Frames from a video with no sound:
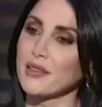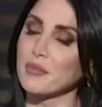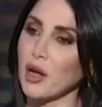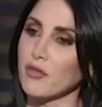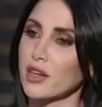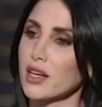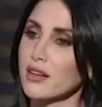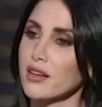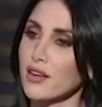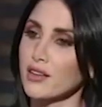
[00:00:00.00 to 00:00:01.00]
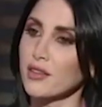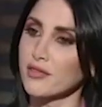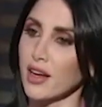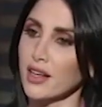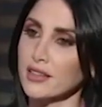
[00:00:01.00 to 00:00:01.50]
بتعرفي كل رياضه
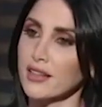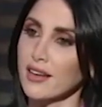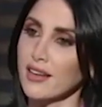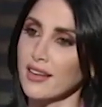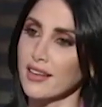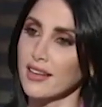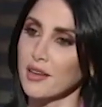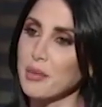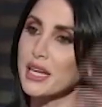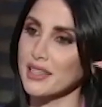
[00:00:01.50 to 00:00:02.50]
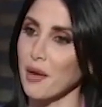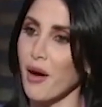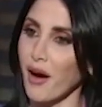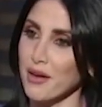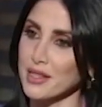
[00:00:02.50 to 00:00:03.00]
في عندها البيك
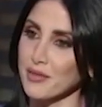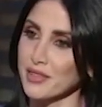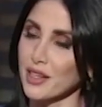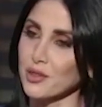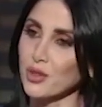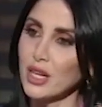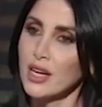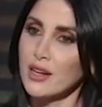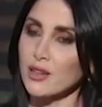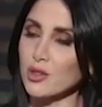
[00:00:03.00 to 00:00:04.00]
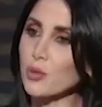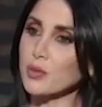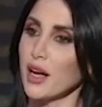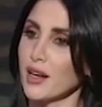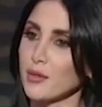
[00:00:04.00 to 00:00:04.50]
تبعها اذا فينا نقول شو
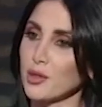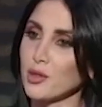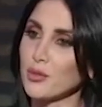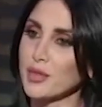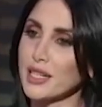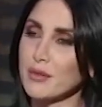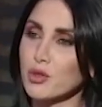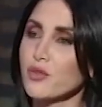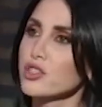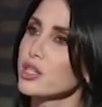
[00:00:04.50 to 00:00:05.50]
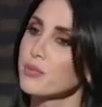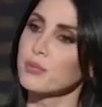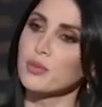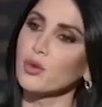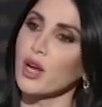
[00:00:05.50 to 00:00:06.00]
بتحلم اليوم ريم شو في شيء
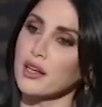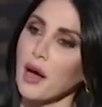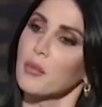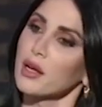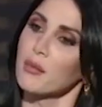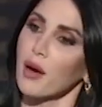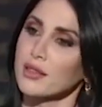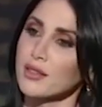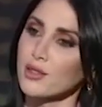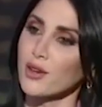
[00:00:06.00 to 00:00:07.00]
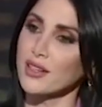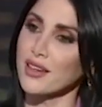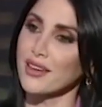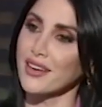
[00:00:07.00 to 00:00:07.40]
بتقول انا على بالي بعد انه انا